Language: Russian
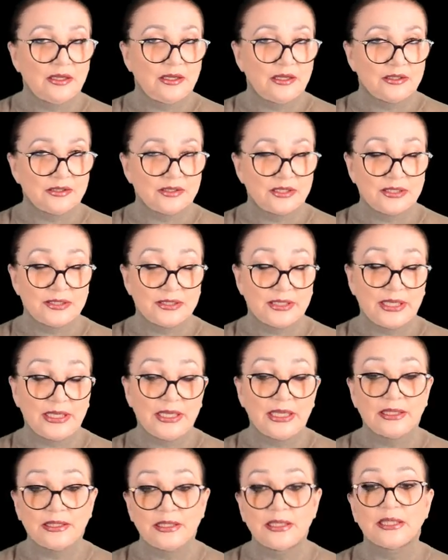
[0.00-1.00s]

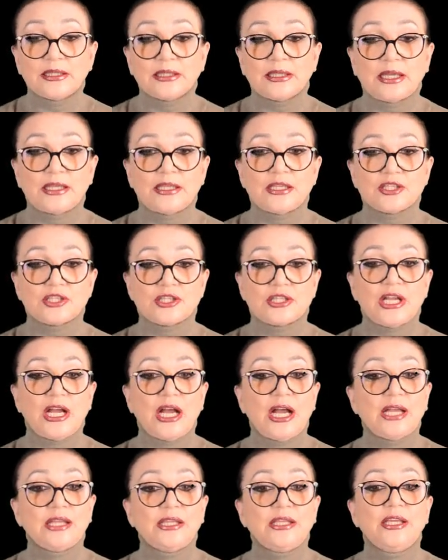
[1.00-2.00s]
Состоят нет, конечно,
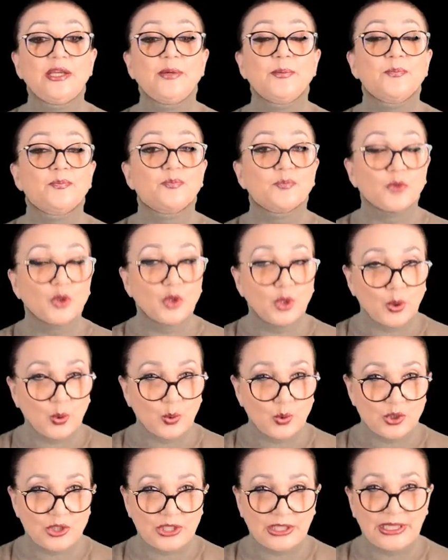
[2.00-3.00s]
а они
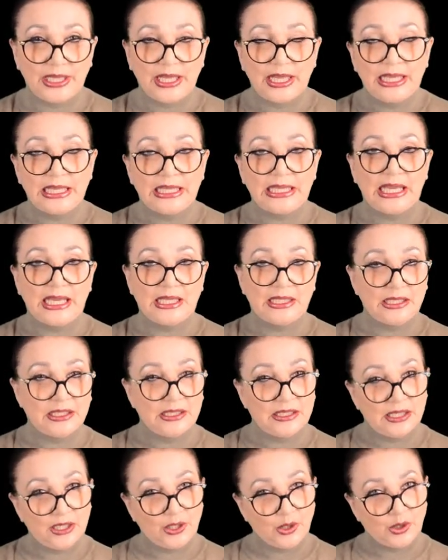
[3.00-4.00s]
дружат, и они
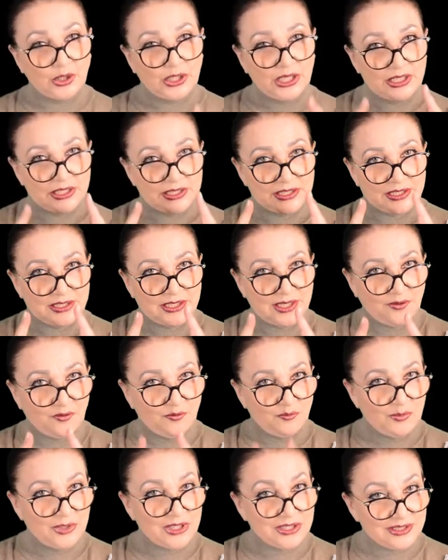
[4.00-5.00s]
делают
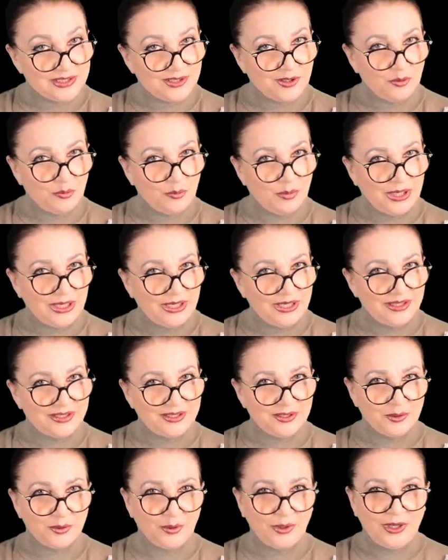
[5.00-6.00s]
совместную
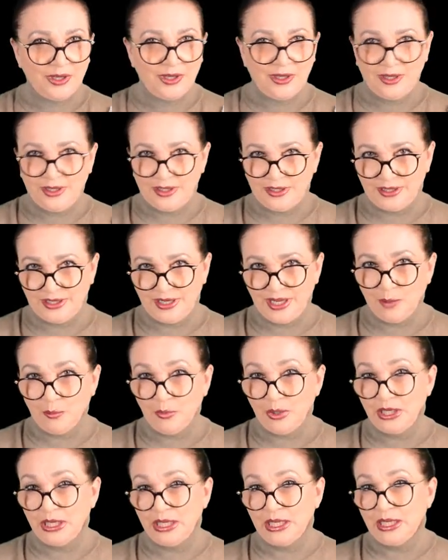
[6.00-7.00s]
политику
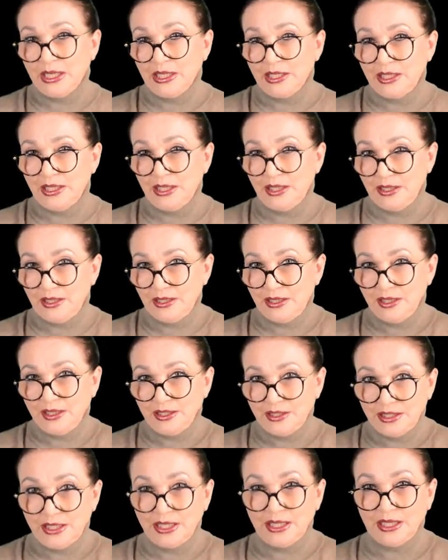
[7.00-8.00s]
Кремль и
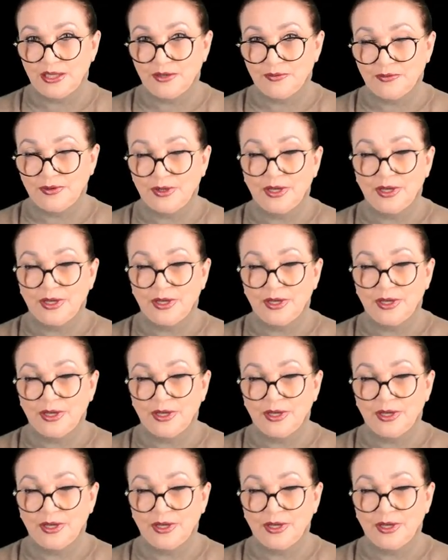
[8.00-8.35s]
Киев.